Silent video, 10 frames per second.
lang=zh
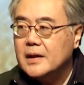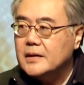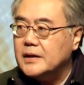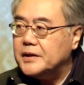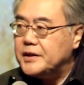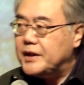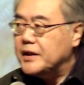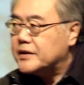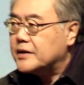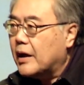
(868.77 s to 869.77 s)
你
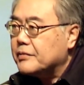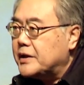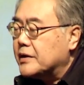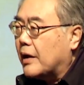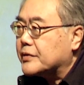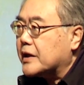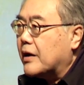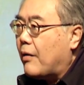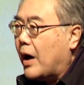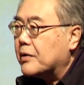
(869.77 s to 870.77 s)
亲自要进到神的
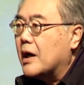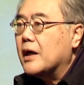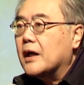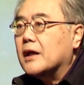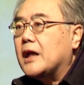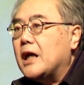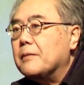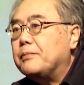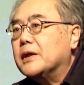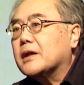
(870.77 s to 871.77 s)
话语，你
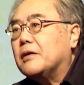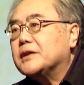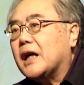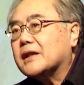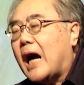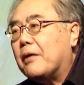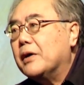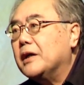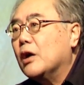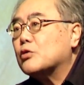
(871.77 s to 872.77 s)
不能够像大
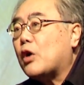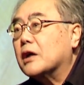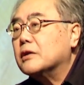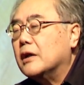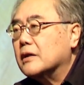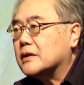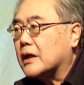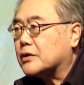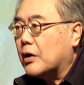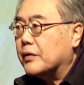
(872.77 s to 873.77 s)
卫穿这个
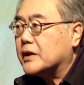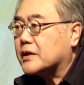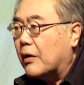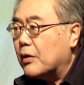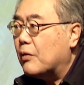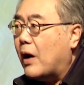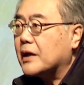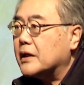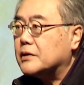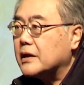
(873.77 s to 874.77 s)
所谓扫罗王
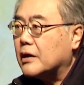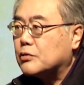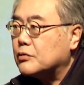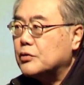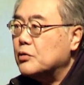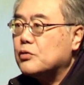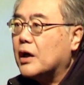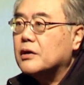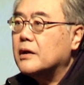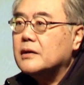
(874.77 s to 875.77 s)
的那个军
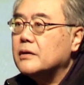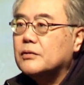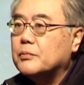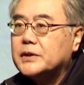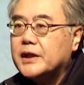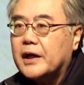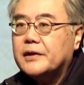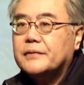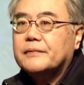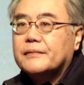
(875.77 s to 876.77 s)
装弄不起来
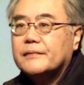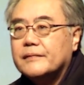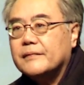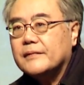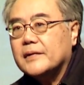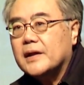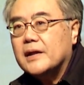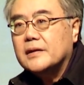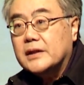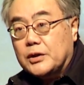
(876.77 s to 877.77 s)
的，
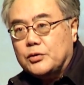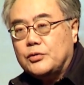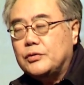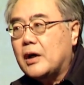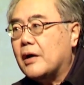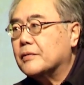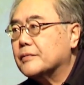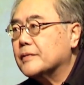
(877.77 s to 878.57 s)
你需要。